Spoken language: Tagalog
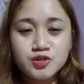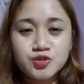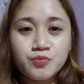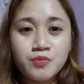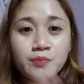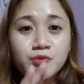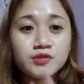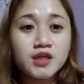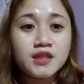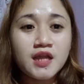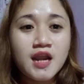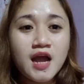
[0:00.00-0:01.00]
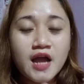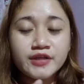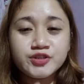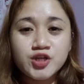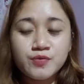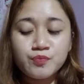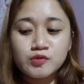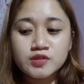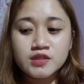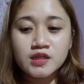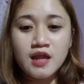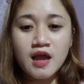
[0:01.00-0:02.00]
So mabuti na lang andyan po
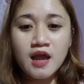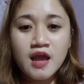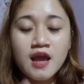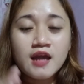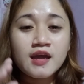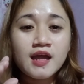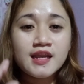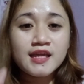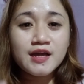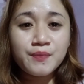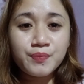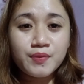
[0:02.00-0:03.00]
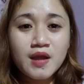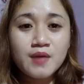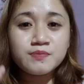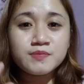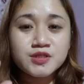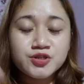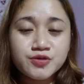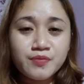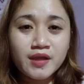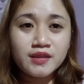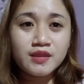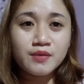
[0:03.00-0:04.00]
sila. Kalinga Prab, Mr.
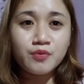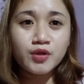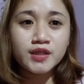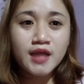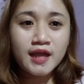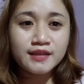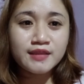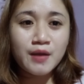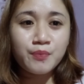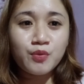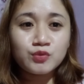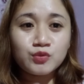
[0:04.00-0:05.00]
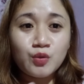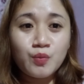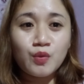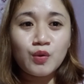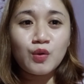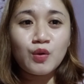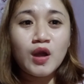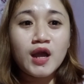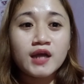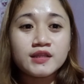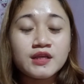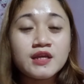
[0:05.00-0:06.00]
20 Boy na handa pong tumulong
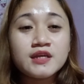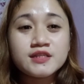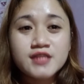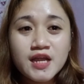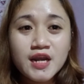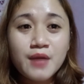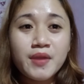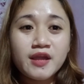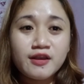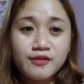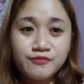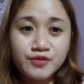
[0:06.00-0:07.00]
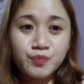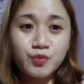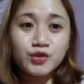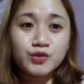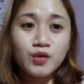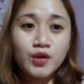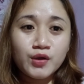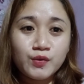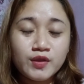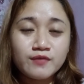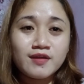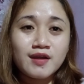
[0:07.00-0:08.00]
at sana ma-refer po ito kay
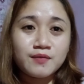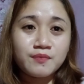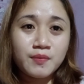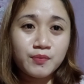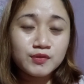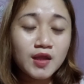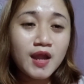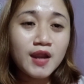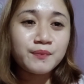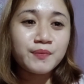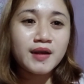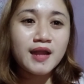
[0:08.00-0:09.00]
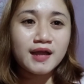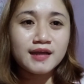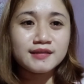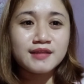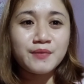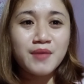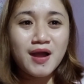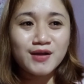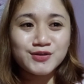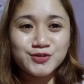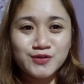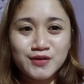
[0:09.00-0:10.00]
Kuya Val at mapuntahan para agad na
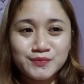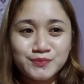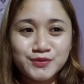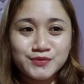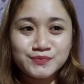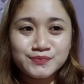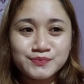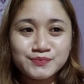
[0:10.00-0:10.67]
maaksyonan po.